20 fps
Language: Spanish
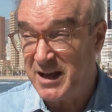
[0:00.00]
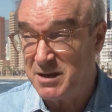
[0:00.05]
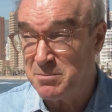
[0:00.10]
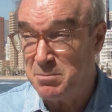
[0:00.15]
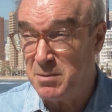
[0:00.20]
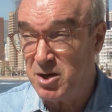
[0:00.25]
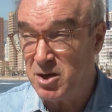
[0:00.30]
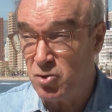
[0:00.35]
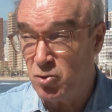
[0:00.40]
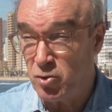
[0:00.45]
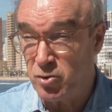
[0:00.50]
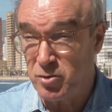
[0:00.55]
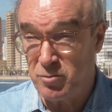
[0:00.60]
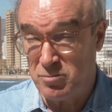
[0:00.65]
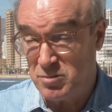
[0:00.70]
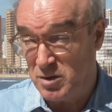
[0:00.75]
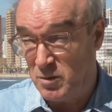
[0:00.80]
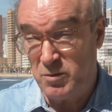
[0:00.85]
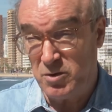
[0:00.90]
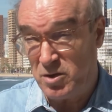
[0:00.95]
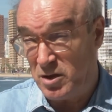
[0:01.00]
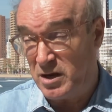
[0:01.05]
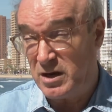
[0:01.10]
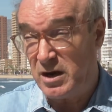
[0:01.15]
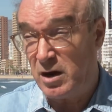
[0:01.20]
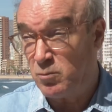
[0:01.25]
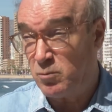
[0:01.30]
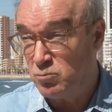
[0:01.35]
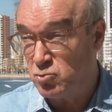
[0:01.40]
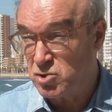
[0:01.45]
aquí en venidor, y bueno, en
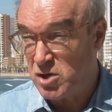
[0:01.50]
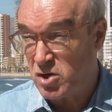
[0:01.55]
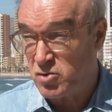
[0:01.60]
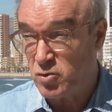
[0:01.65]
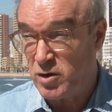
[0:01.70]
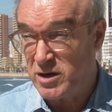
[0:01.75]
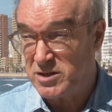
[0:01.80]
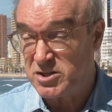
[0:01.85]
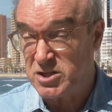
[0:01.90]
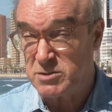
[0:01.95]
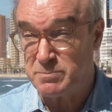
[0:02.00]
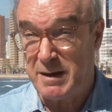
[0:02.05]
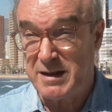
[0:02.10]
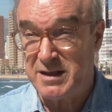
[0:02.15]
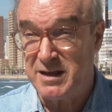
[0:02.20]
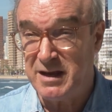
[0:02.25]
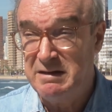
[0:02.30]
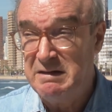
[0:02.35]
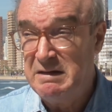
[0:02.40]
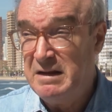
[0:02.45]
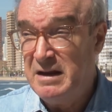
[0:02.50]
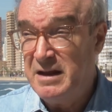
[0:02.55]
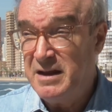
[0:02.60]
muchas zonas de España,